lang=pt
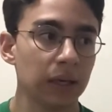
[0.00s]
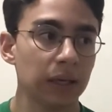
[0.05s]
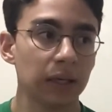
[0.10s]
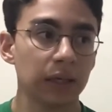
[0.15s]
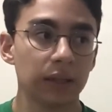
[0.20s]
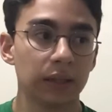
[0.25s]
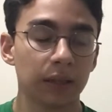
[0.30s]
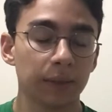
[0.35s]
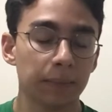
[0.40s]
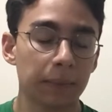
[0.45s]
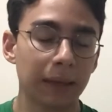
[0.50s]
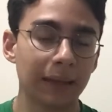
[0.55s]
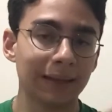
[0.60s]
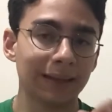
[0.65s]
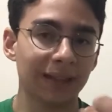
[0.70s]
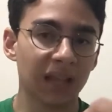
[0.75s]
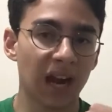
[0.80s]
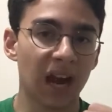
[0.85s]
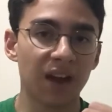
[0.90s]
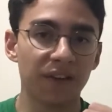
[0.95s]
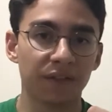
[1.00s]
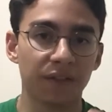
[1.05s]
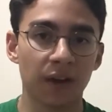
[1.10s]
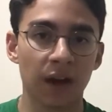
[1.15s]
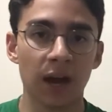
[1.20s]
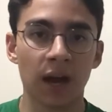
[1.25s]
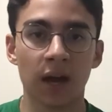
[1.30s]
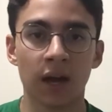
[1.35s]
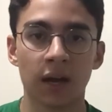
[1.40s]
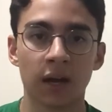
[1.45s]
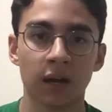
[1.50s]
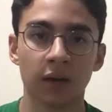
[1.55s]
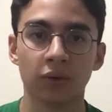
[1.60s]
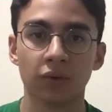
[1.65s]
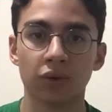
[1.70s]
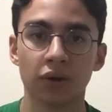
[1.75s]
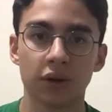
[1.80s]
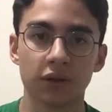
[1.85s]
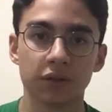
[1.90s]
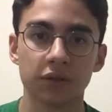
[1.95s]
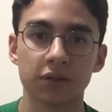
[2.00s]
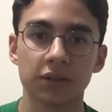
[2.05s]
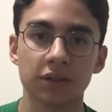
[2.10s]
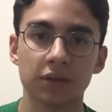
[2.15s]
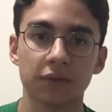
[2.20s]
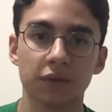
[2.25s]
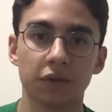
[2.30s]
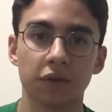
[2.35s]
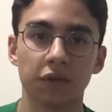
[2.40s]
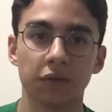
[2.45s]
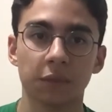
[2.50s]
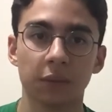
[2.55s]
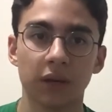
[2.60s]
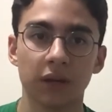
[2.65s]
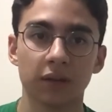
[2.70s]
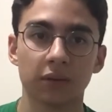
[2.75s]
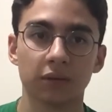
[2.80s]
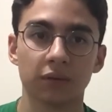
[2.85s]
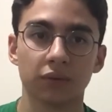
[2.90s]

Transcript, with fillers: e também travar o nosso desenvolvimento